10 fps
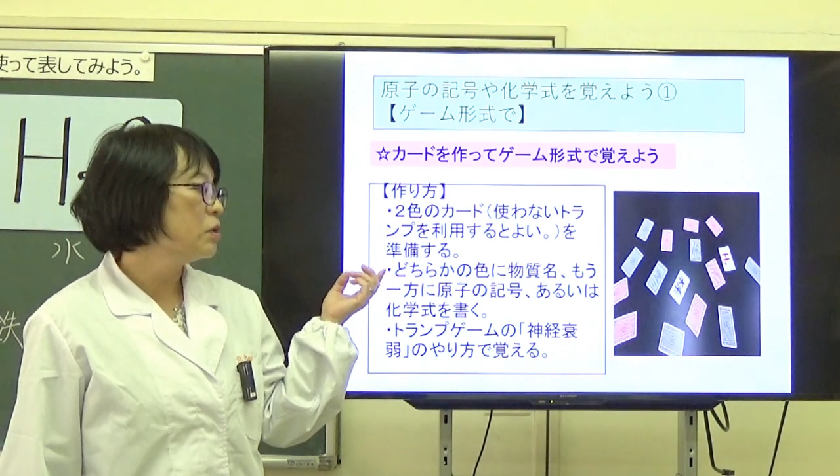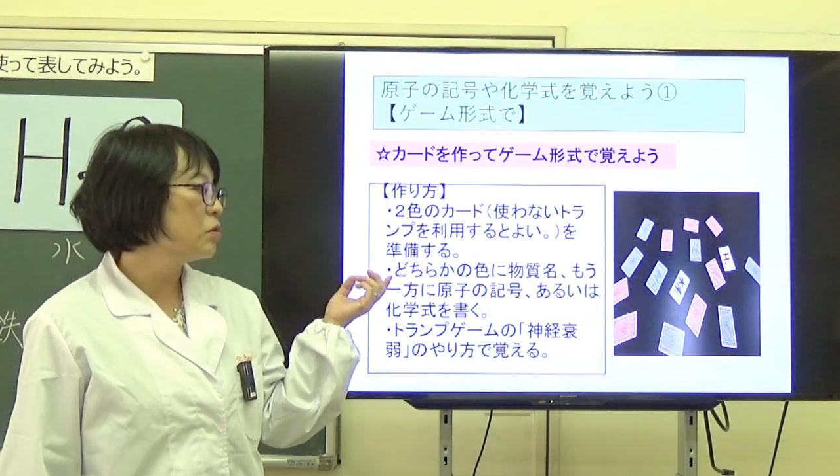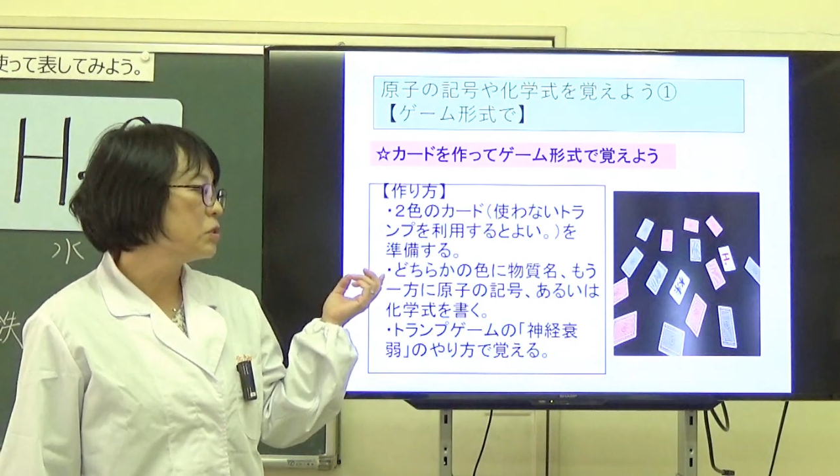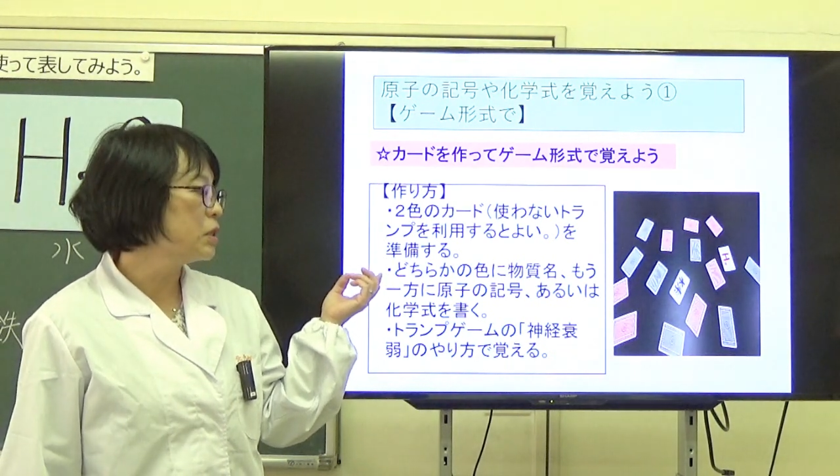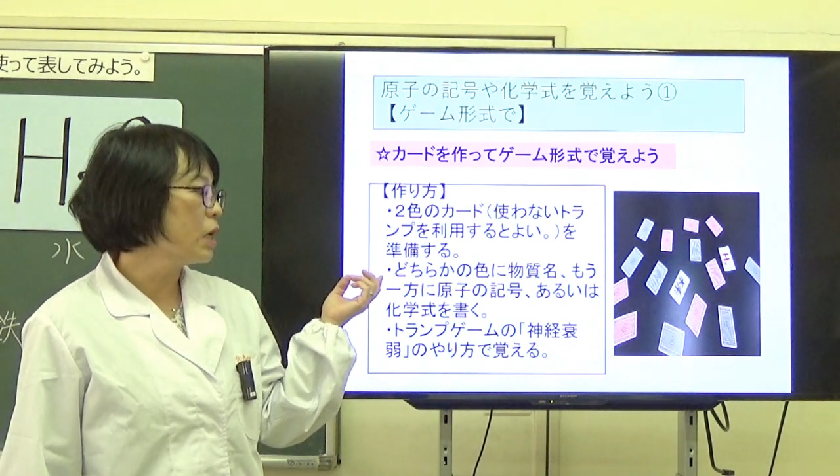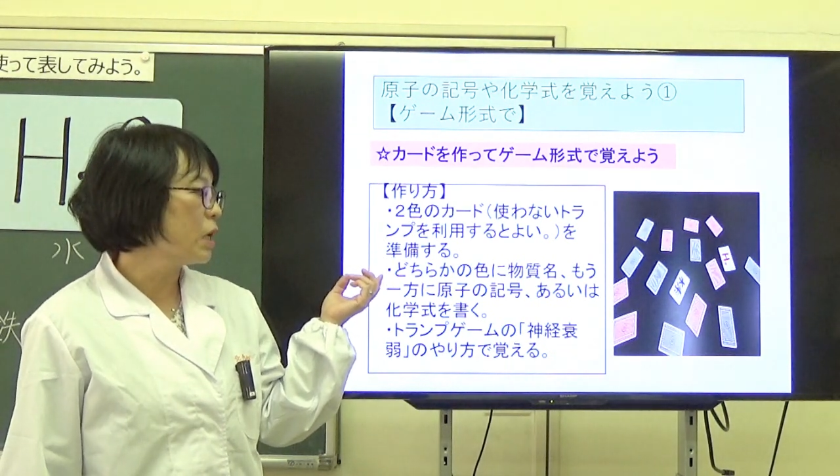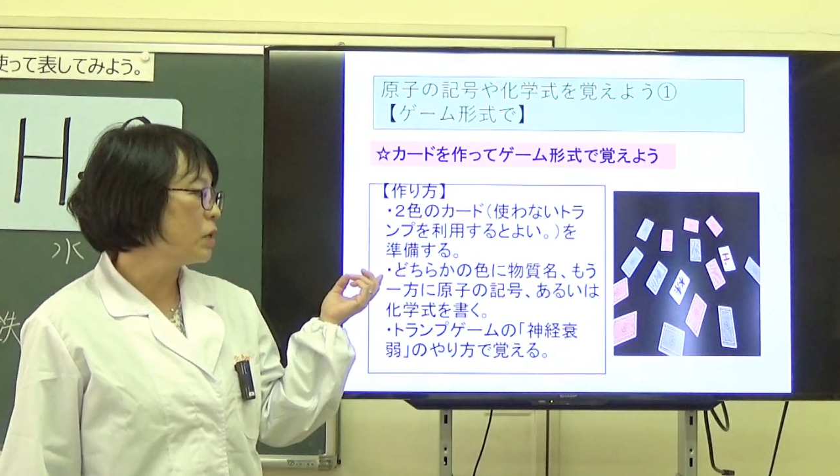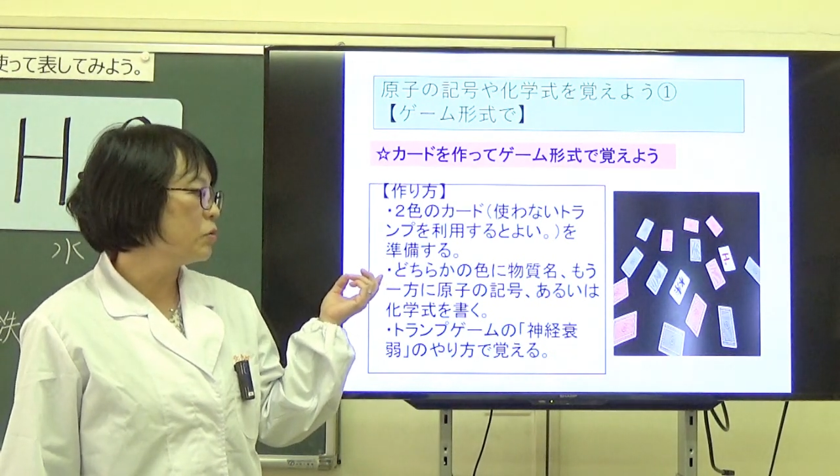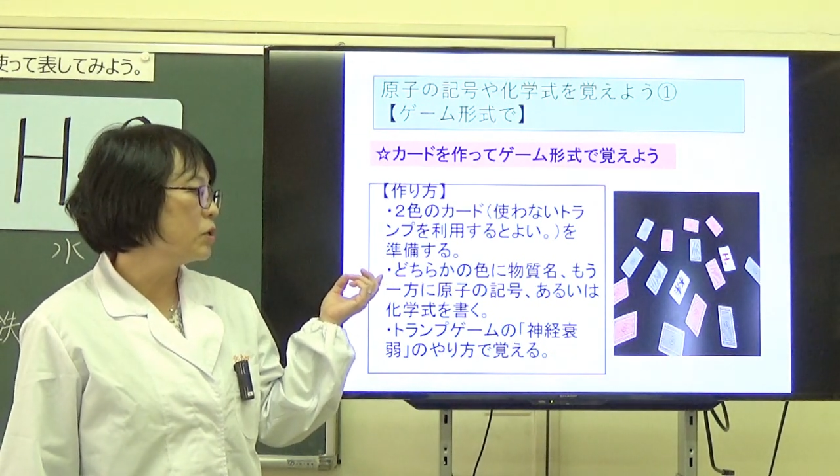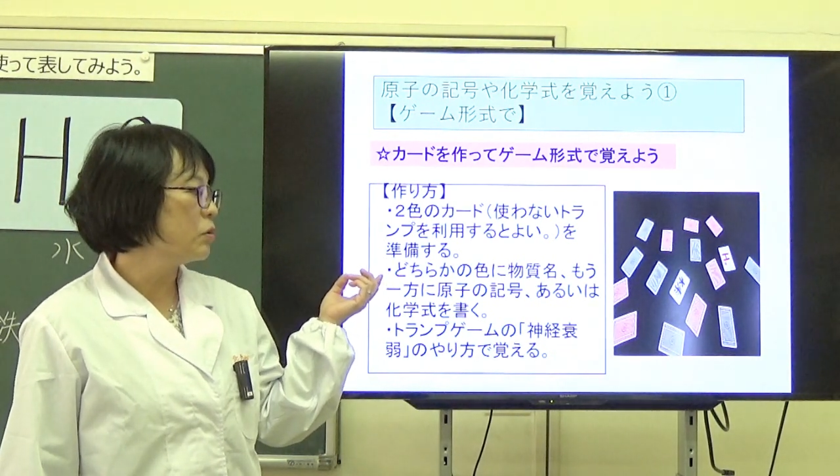どちら
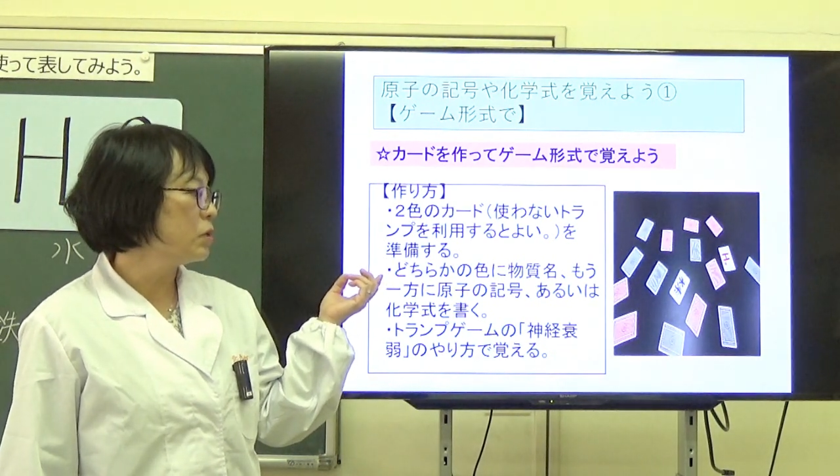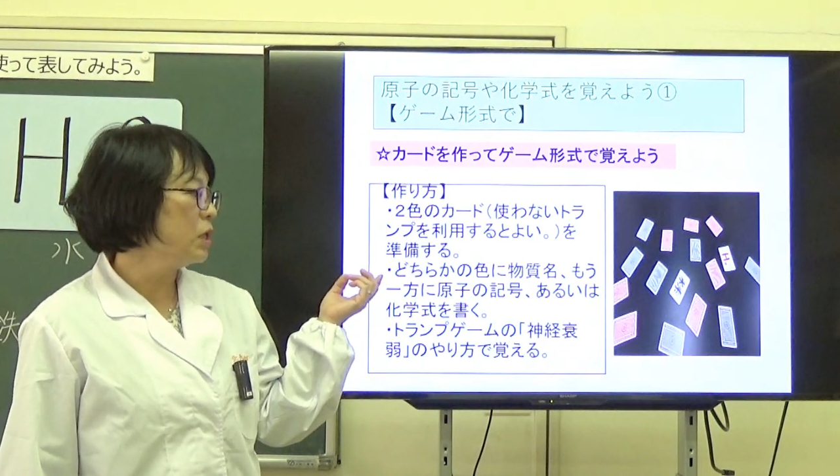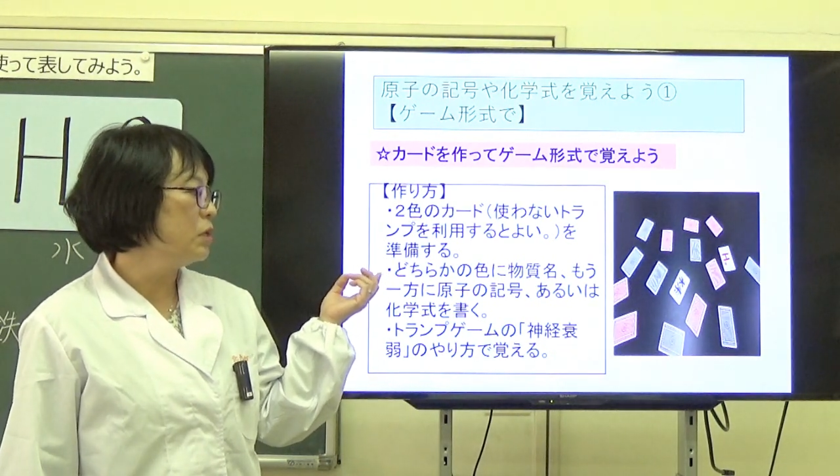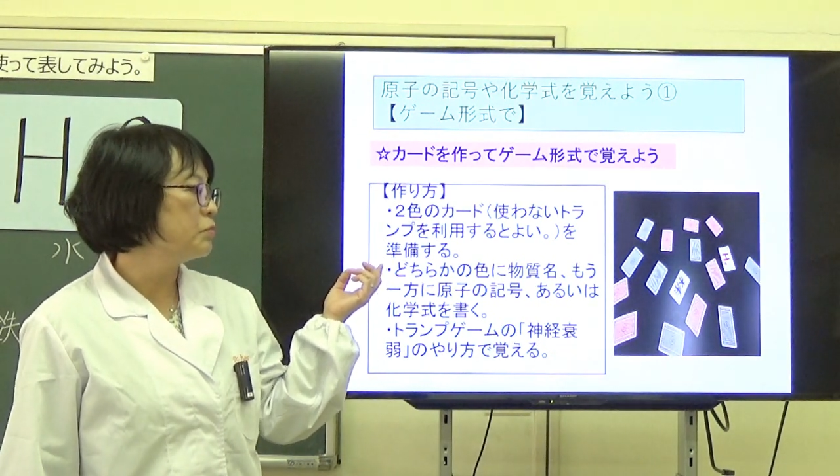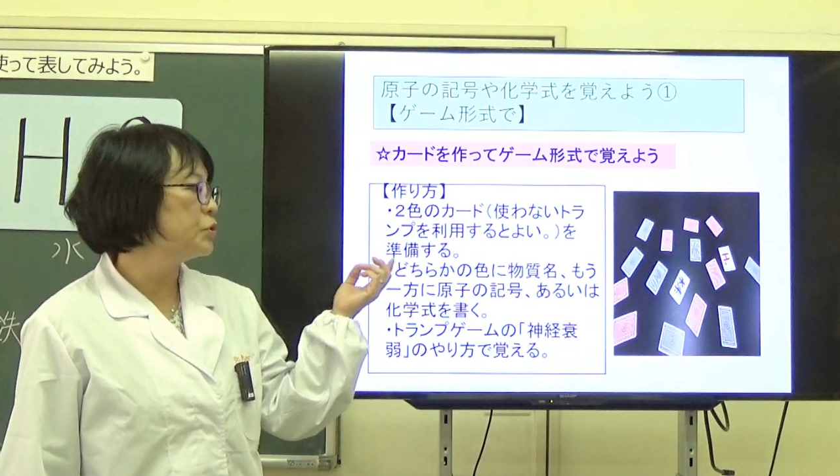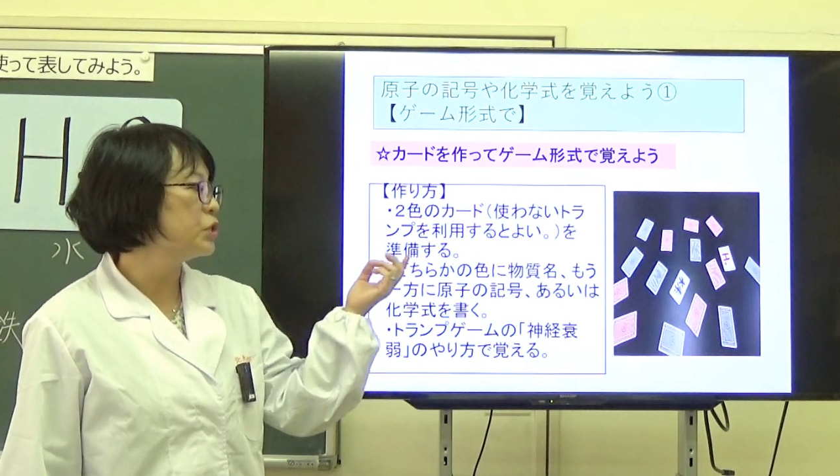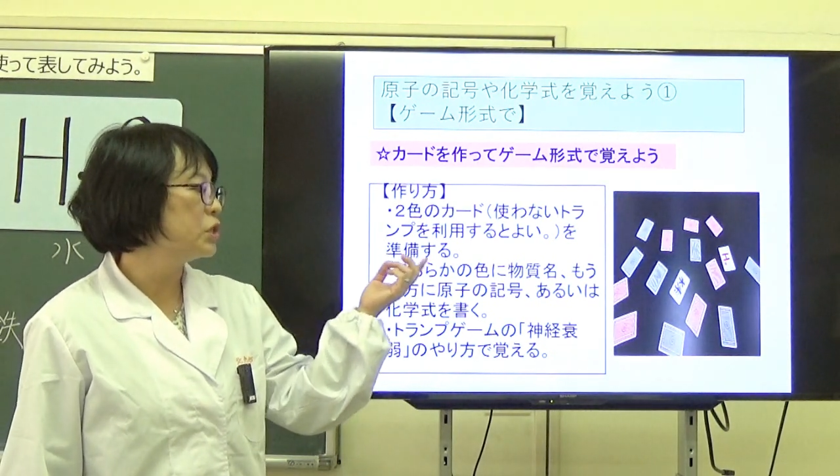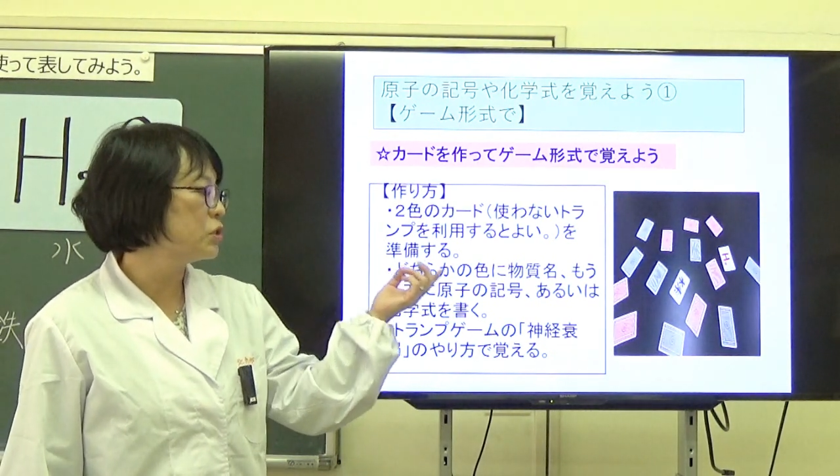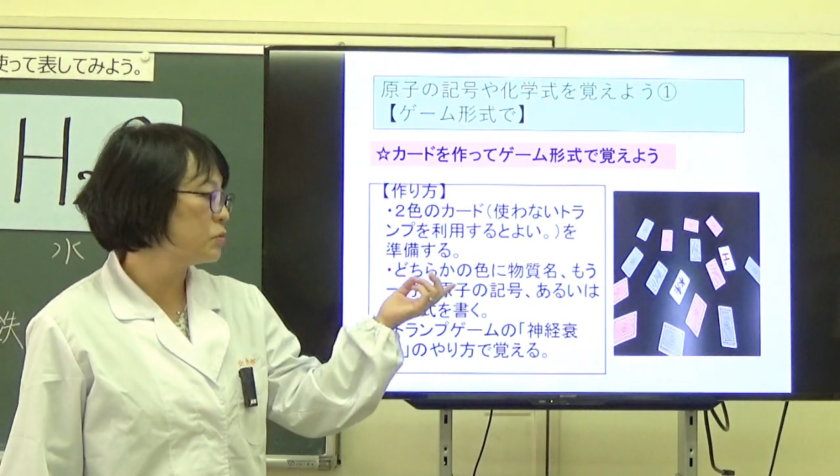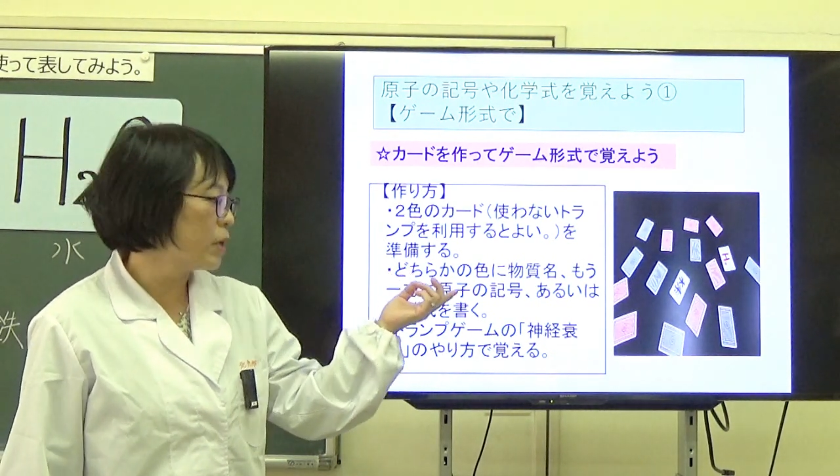かの色に物
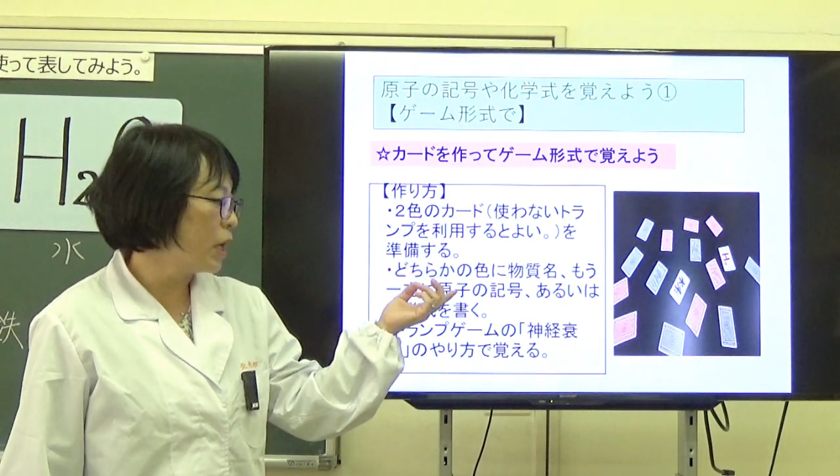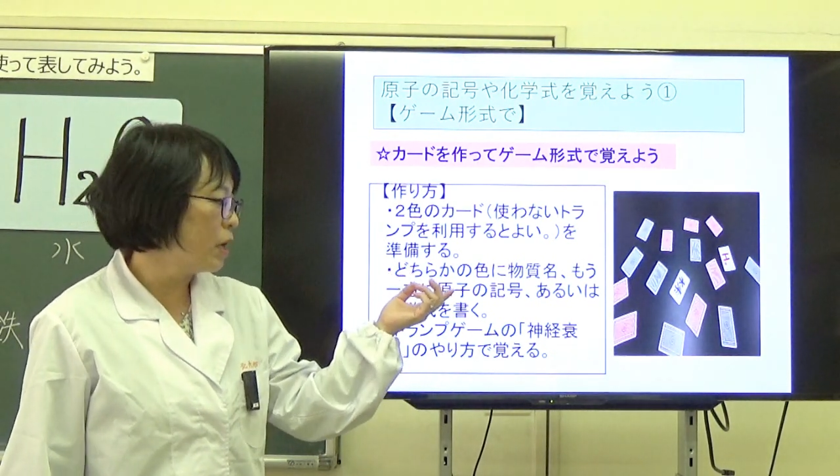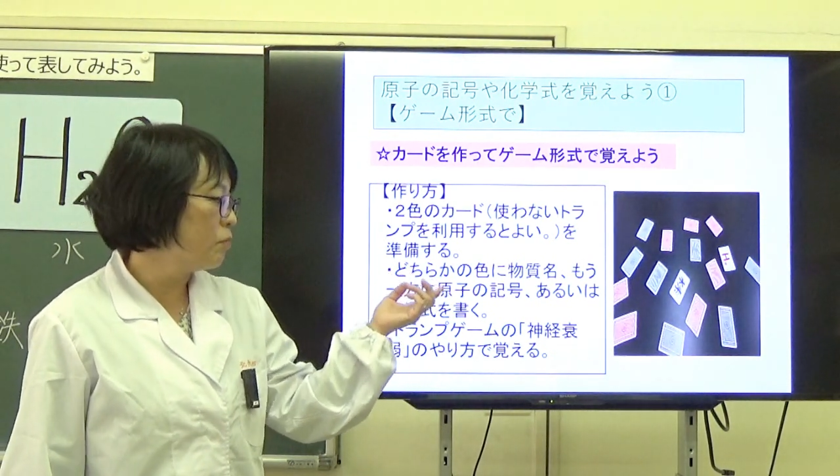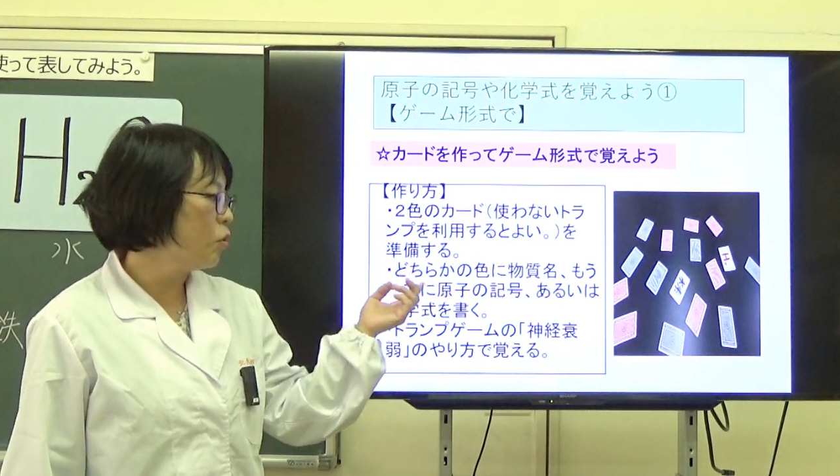質名